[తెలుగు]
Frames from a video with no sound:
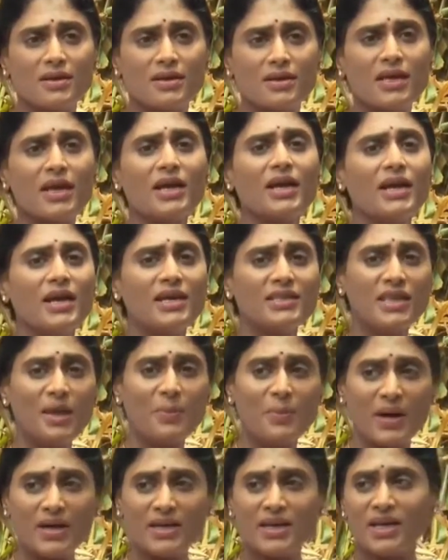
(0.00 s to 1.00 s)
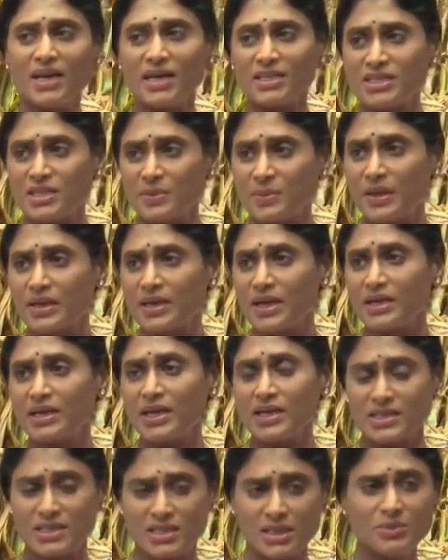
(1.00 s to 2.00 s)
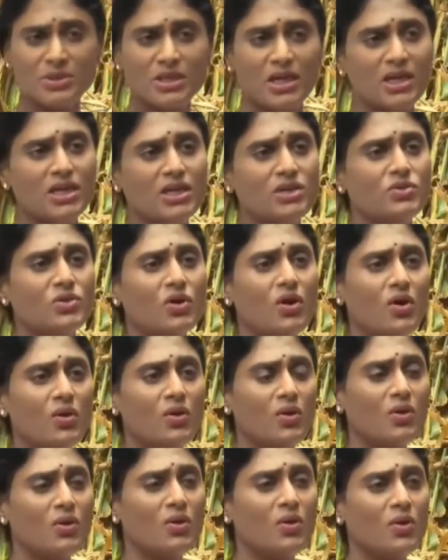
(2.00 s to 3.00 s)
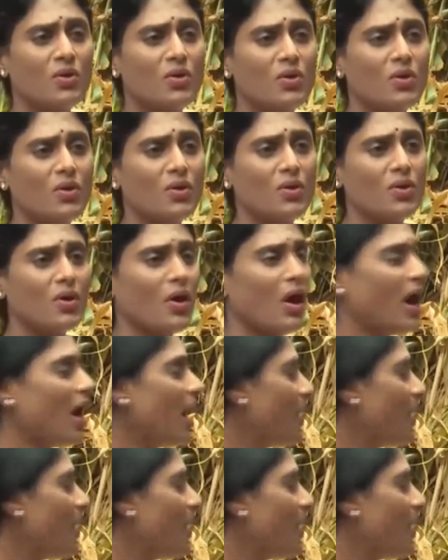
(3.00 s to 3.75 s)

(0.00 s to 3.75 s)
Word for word: ఎక్కడైతే పంట నష్టపరిహార నష్టం జరిగిందో ఆ